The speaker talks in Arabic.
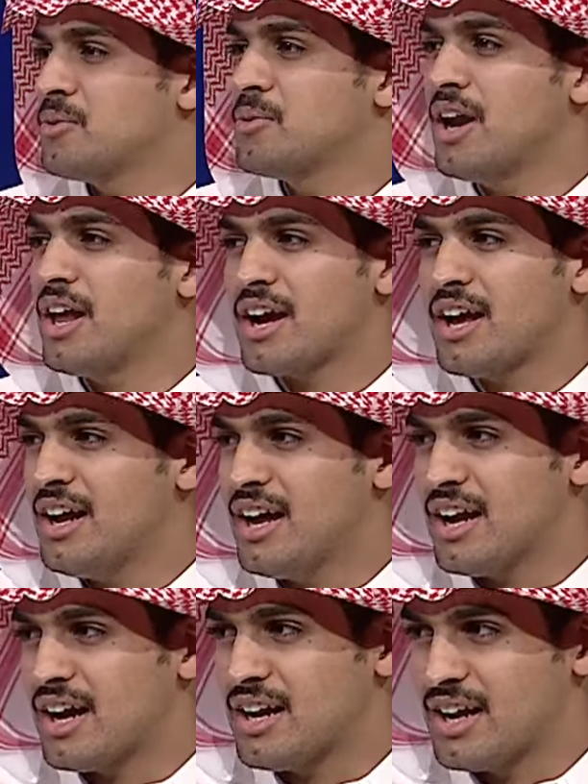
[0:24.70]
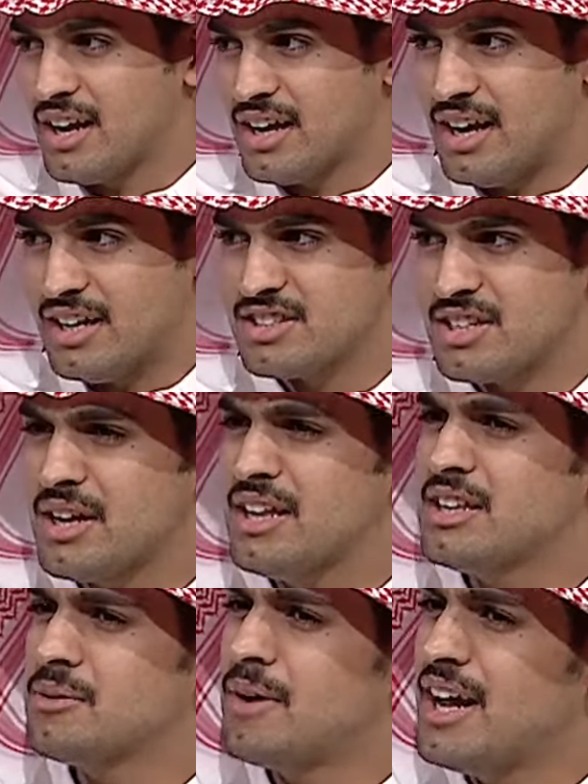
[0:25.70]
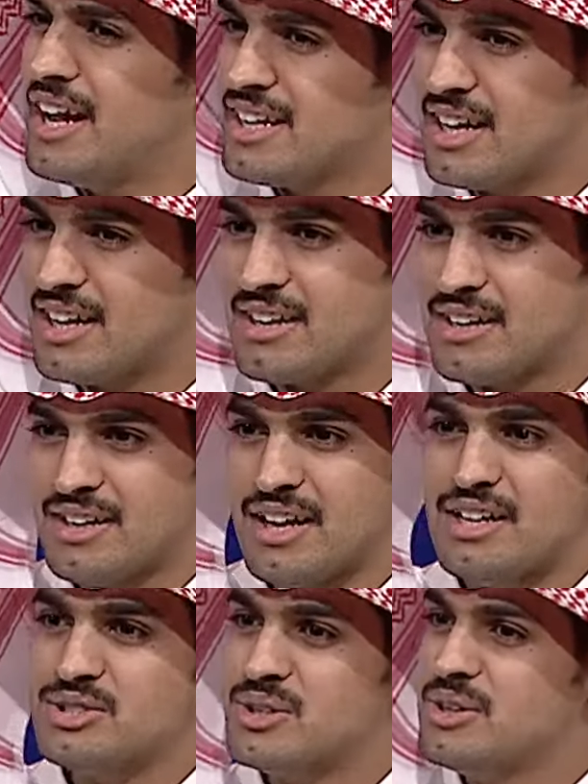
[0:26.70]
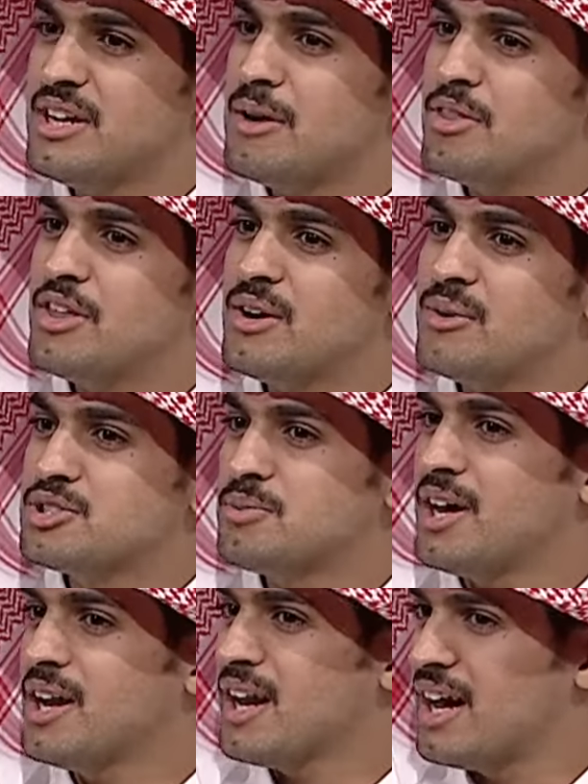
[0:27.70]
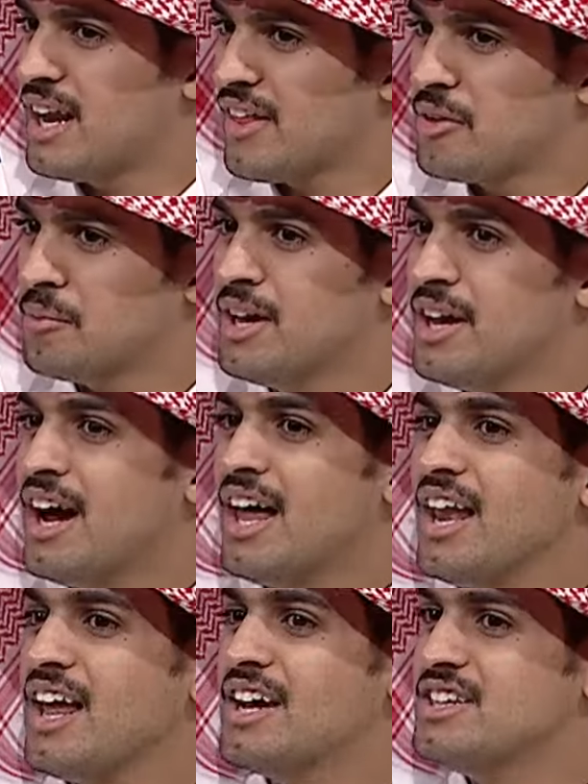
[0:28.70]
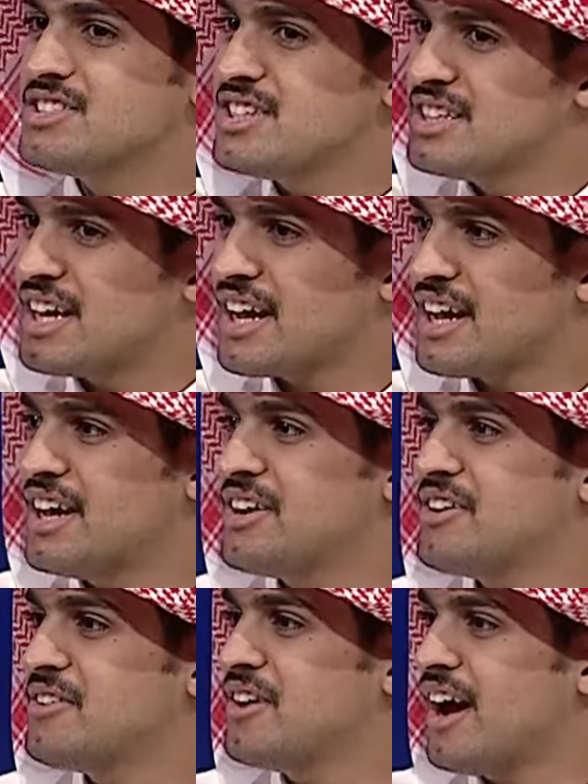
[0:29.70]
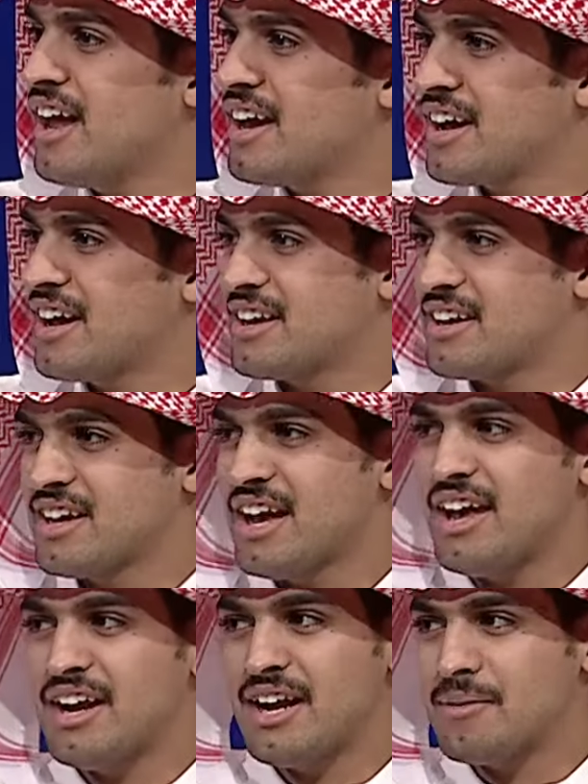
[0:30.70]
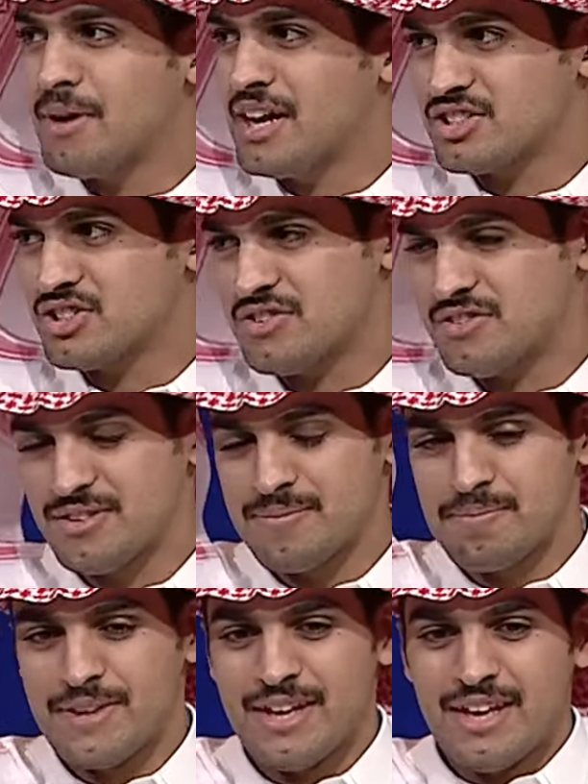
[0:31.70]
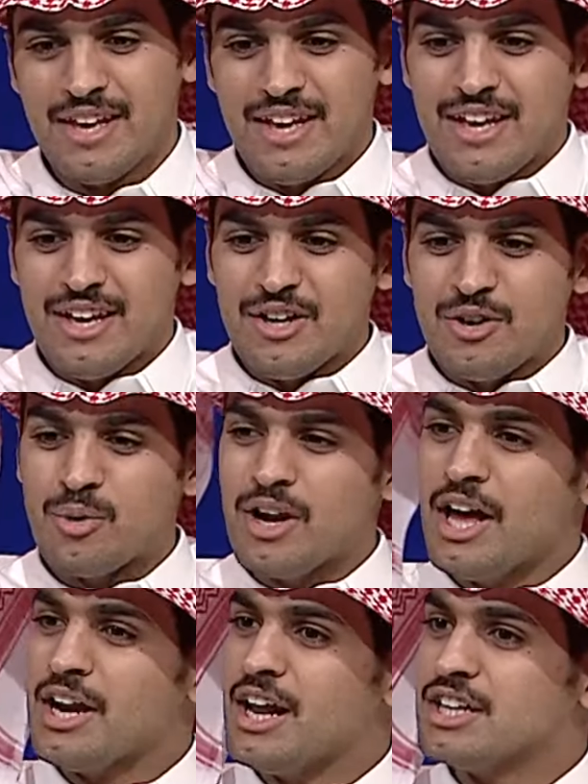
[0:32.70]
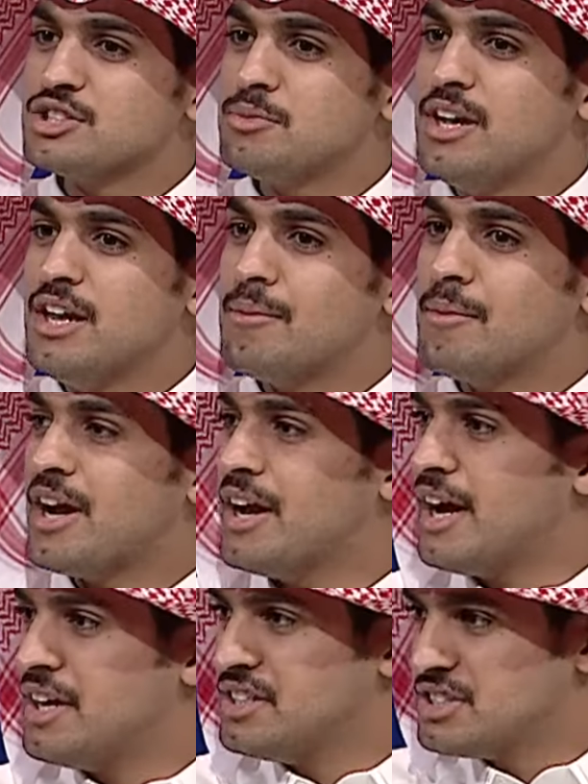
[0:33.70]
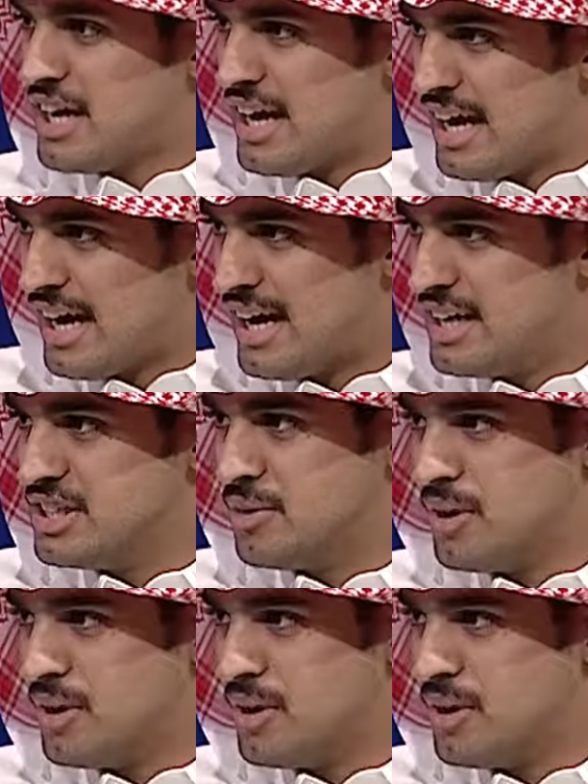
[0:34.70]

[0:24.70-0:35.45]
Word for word: ولا يخلي على خلق الله قاصر قد ما يقدر رجل يبذل وسبحان الله العظيم الله يزيده, يزيد خيرا على خير كأنه ما يصرف وكان الأصمعي لما يعني جاء له حاجة